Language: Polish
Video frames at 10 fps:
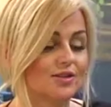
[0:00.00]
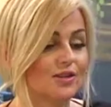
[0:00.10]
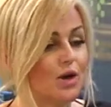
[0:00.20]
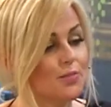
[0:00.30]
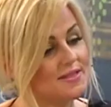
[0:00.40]

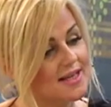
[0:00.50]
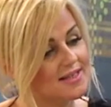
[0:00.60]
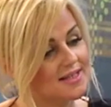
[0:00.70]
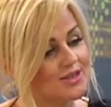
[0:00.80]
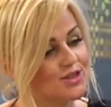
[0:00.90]
na
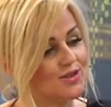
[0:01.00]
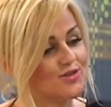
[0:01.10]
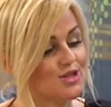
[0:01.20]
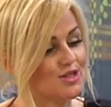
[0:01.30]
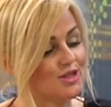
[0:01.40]
obcasach, czyli
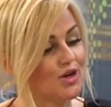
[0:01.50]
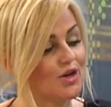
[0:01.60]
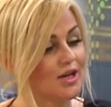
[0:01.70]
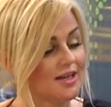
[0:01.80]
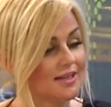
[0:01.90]
wszystko
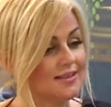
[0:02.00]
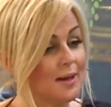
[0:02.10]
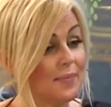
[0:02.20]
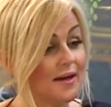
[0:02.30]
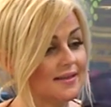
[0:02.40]
e,
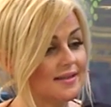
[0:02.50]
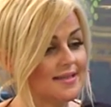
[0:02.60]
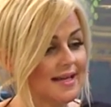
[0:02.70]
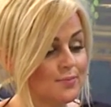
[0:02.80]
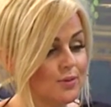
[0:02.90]
dla pań. I
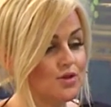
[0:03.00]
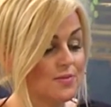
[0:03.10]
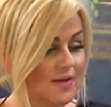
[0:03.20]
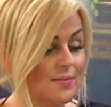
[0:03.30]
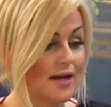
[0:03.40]
zanim
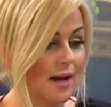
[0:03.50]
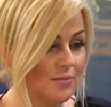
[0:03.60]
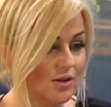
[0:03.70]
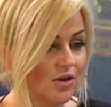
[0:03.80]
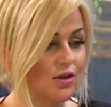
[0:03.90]
porozmawiamy,
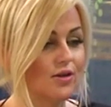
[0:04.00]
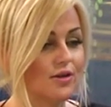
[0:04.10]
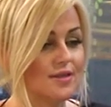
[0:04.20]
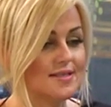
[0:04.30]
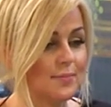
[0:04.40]
Kamilo,
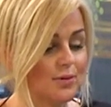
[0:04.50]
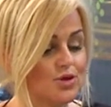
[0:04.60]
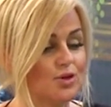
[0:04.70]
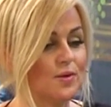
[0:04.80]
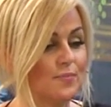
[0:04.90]
e,
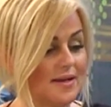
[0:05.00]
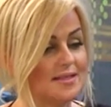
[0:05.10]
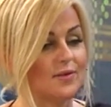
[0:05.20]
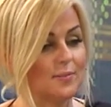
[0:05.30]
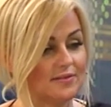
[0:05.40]
zaprosimy
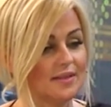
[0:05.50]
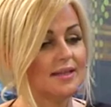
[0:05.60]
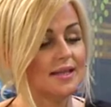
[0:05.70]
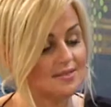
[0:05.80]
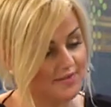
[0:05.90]
Państwa, prawda,
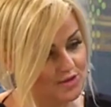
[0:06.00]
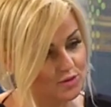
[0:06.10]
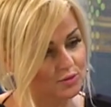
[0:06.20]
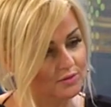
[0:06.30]
na zwiastun.